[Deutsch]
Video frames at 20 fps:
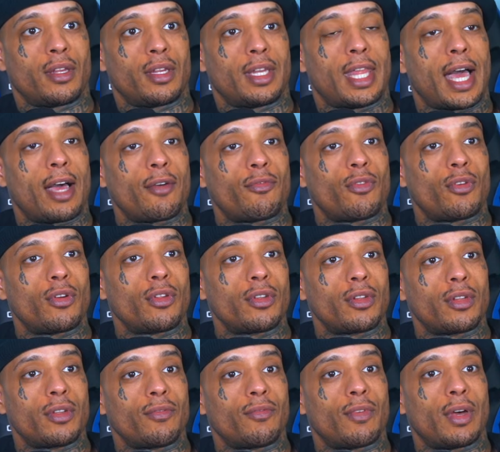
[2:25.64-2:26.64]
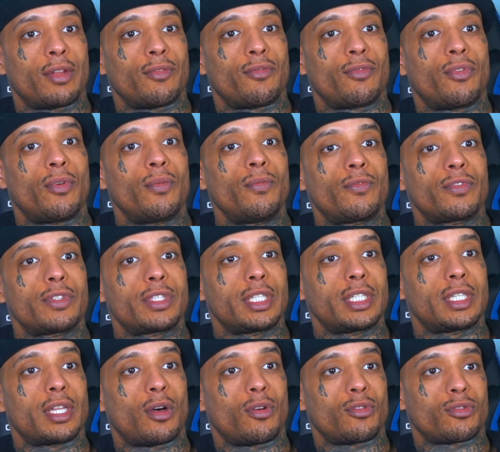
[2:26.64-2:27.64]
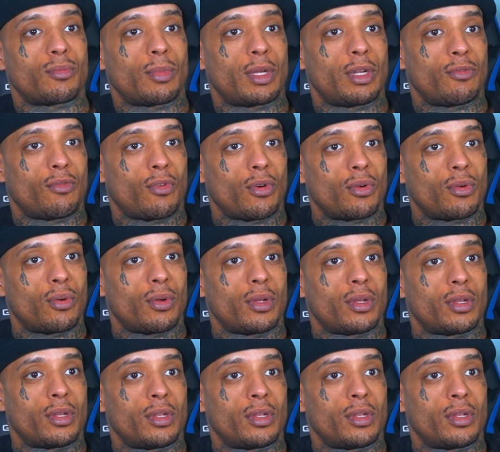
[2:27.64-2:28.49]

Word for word: Davon waren 50.000 meine Follower.